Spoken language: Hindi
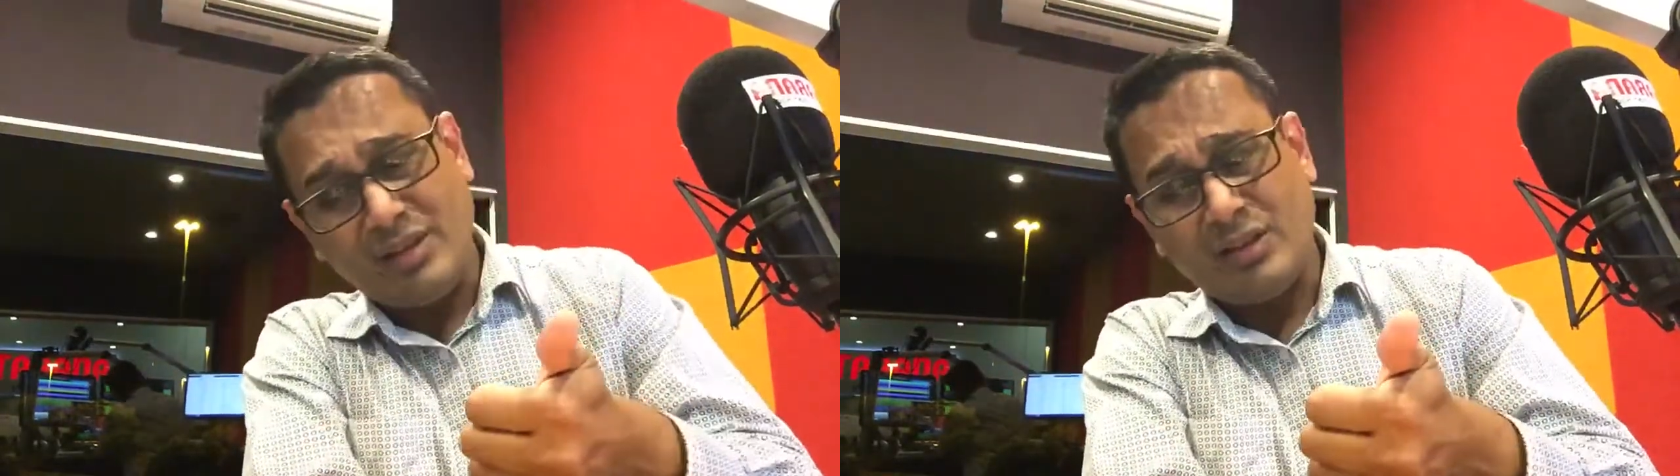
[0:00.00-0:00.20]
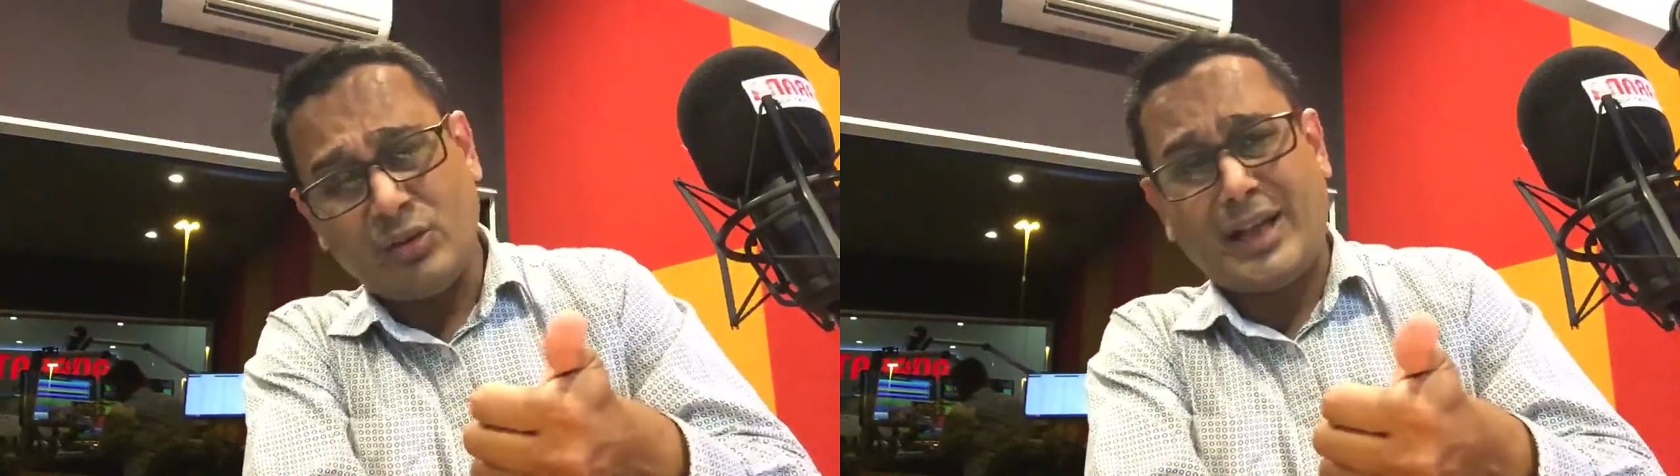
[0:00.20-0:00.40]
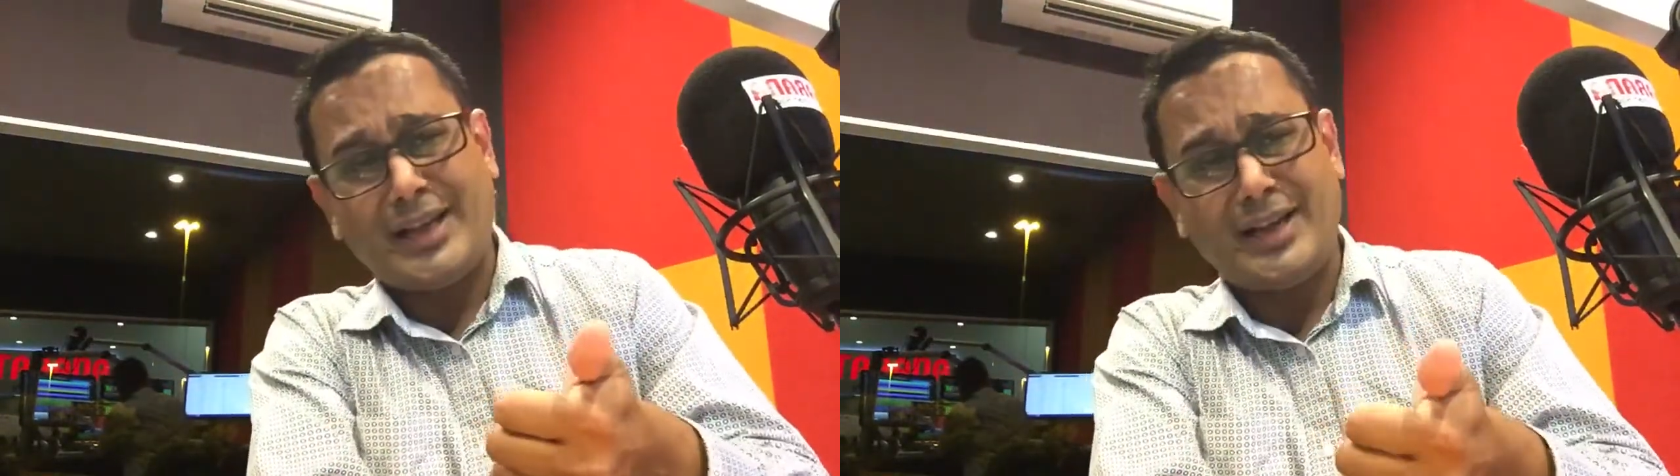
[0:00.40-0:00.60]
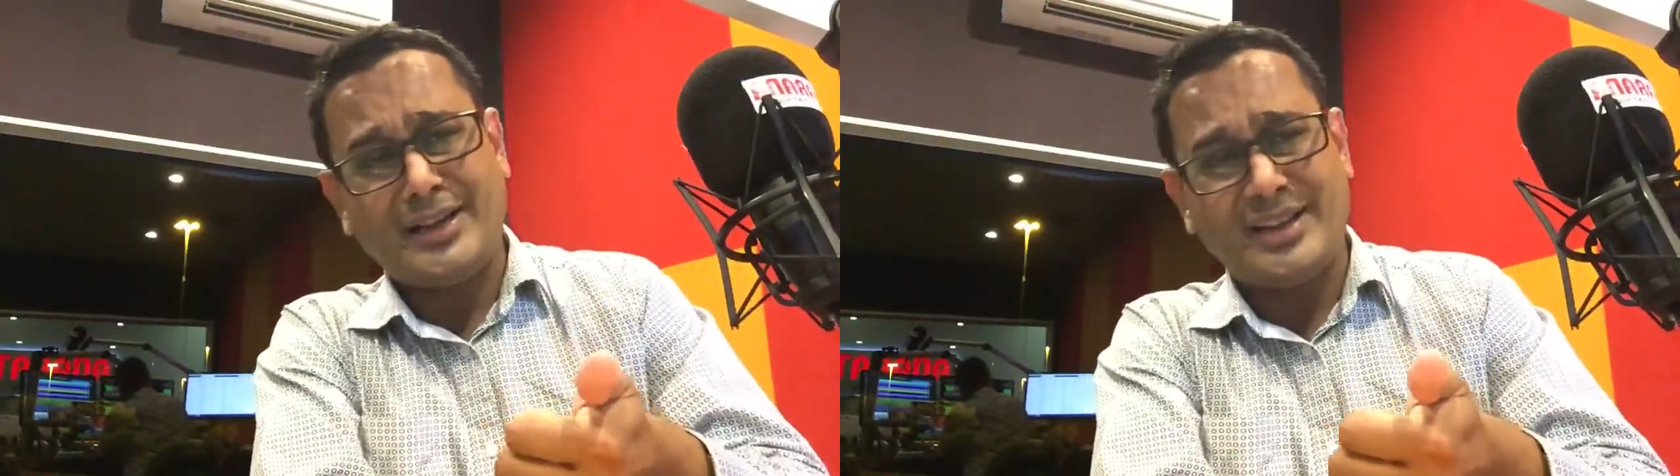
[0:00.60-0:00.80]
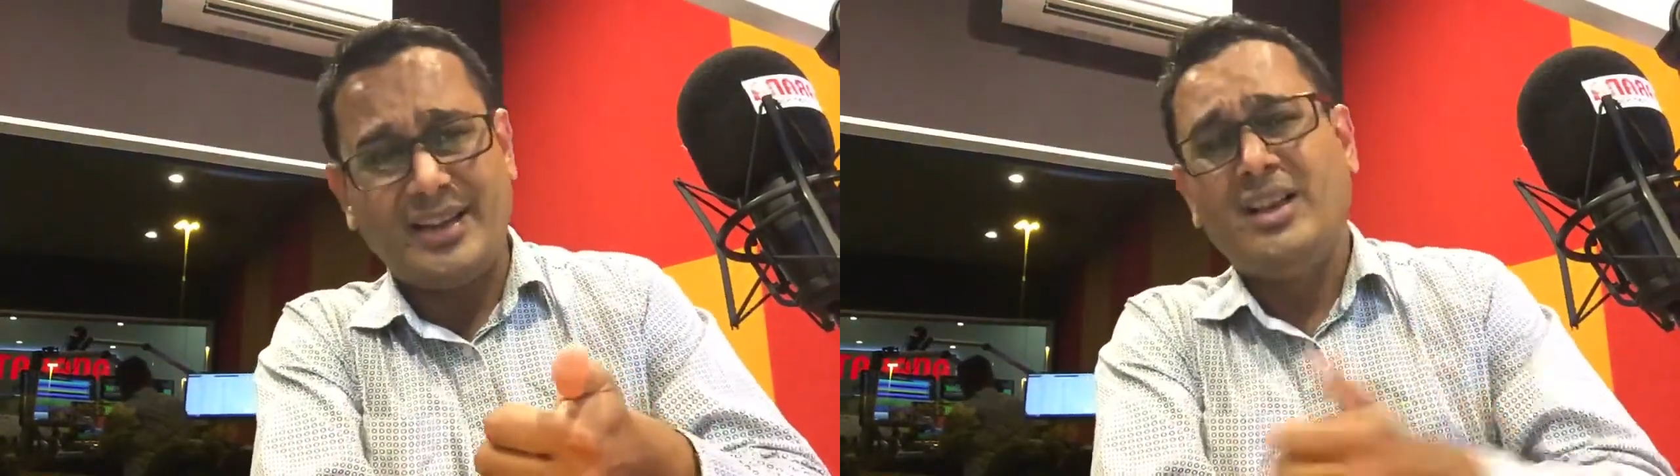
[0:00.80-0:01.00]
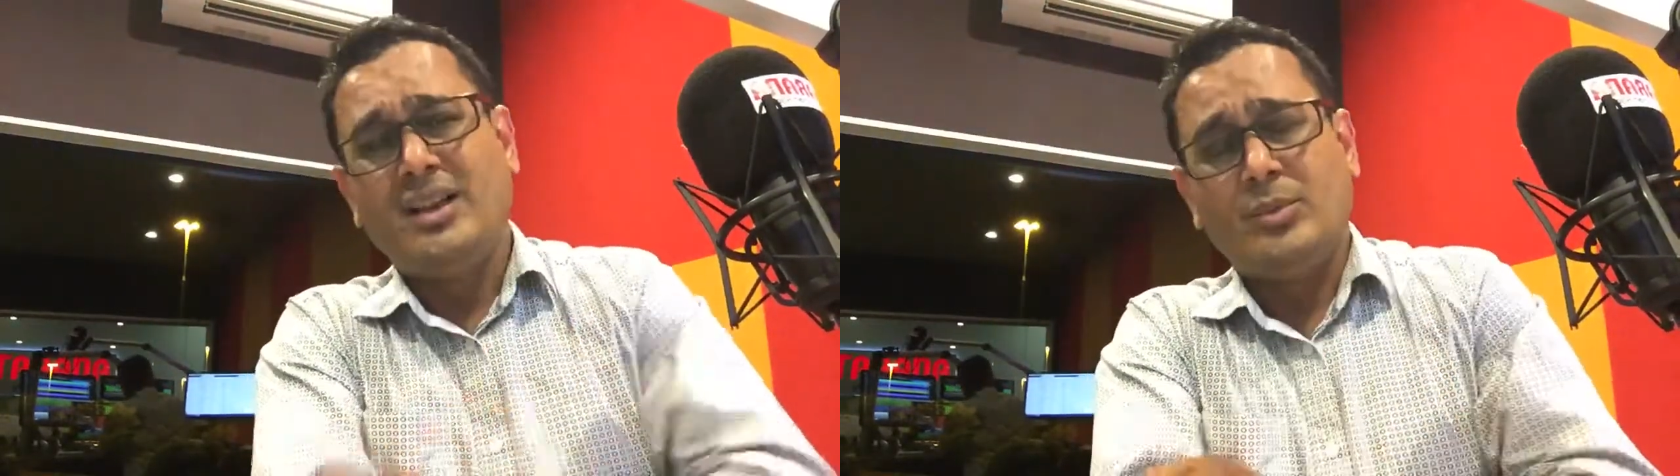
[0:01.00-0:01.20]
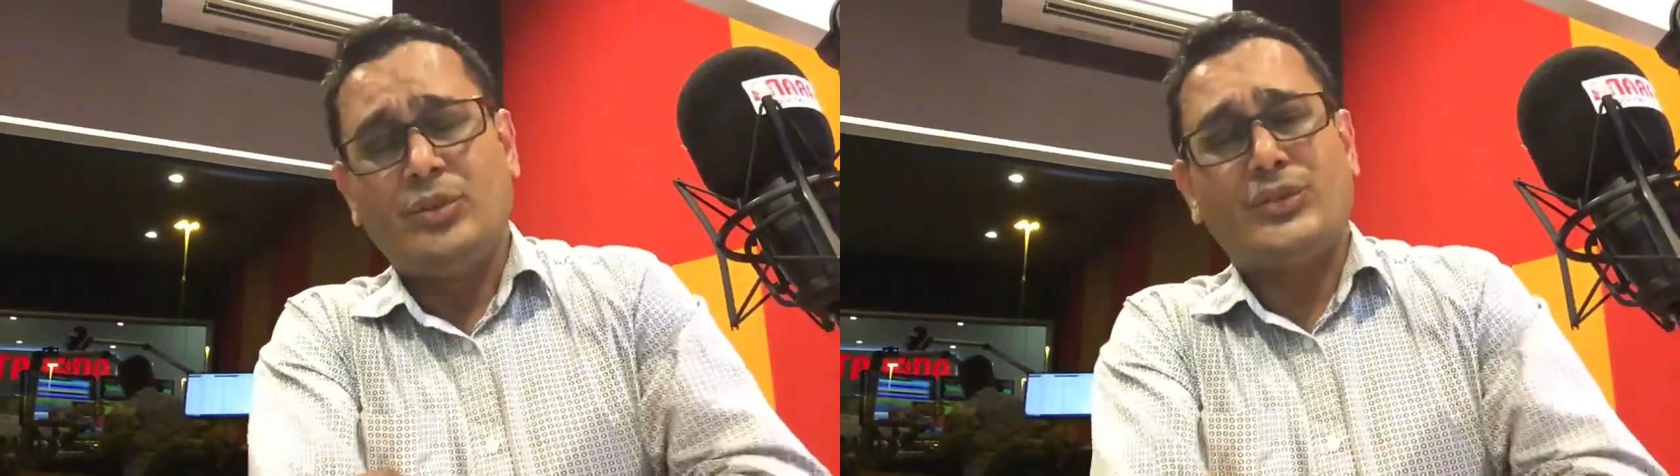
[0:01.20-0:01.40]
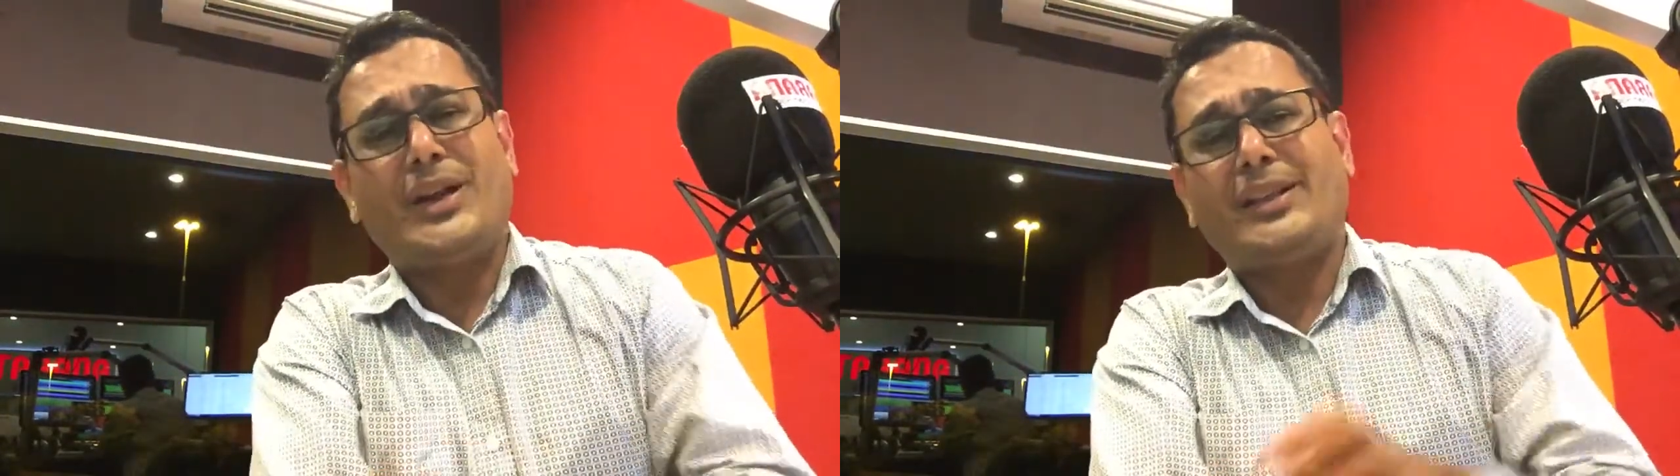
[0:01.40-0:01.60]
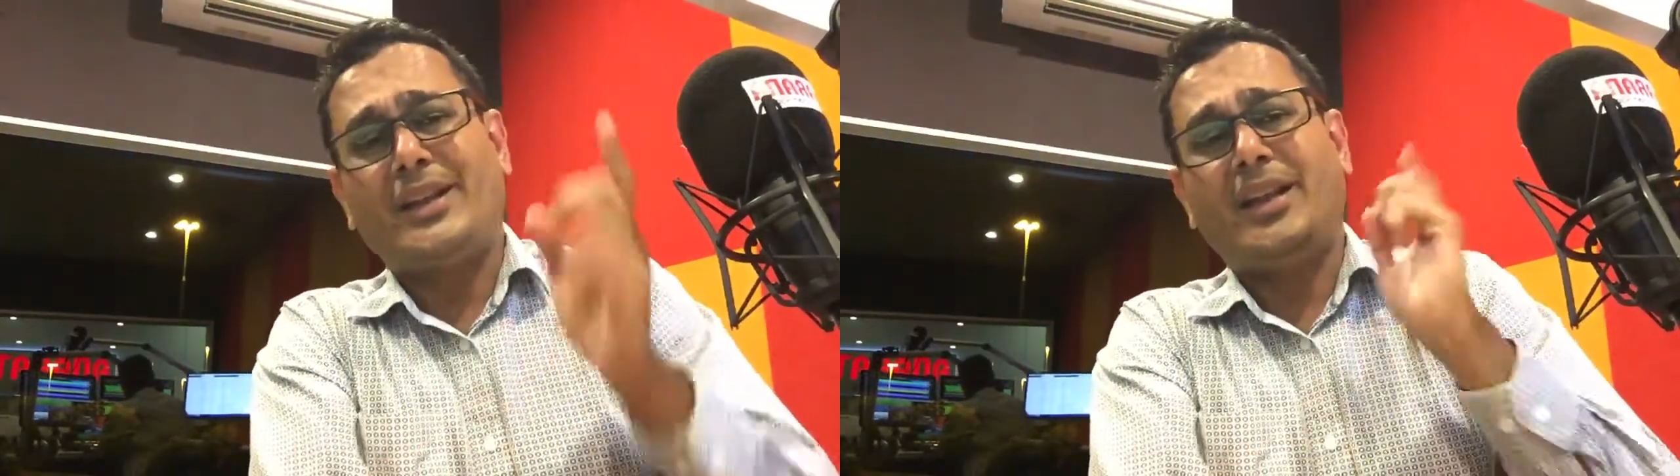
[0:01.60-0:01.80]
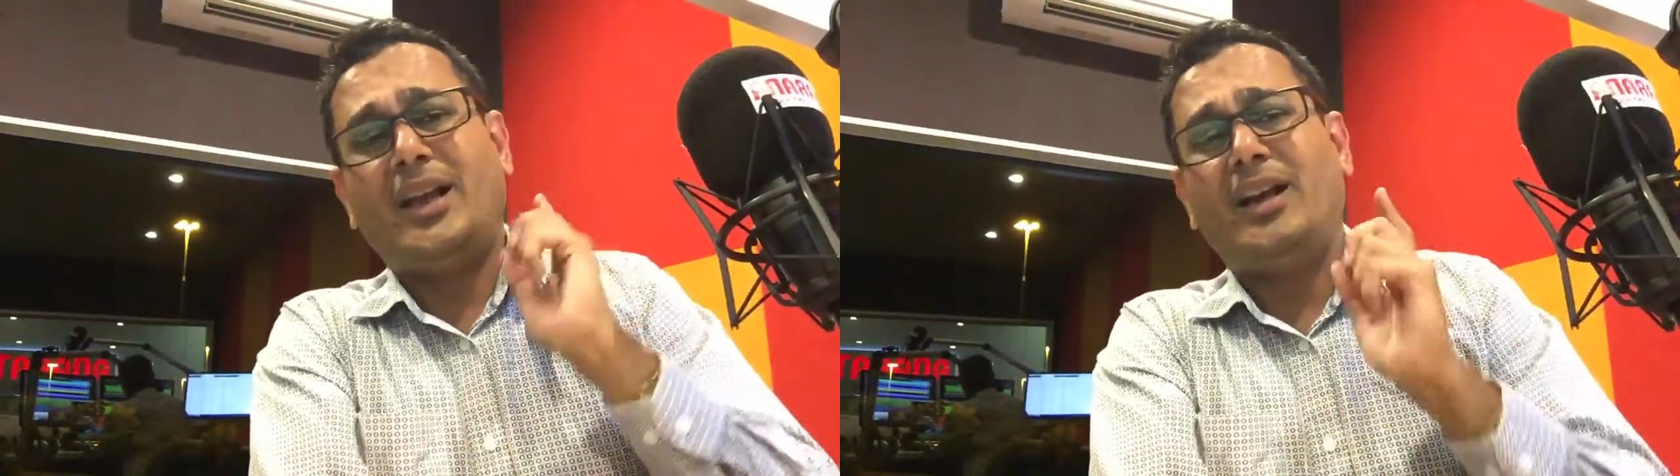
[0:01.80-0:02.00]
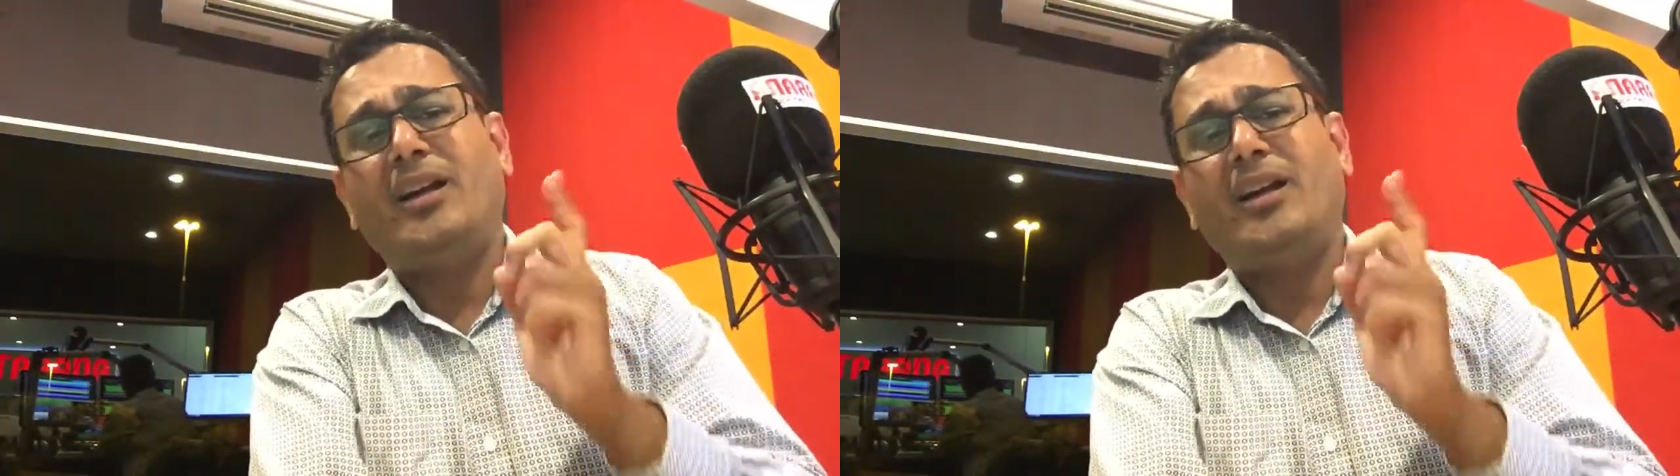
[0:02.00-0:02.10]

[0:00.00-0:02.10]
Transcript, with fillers: खुद का ख्याल रखिए मुस्कुराते रहिए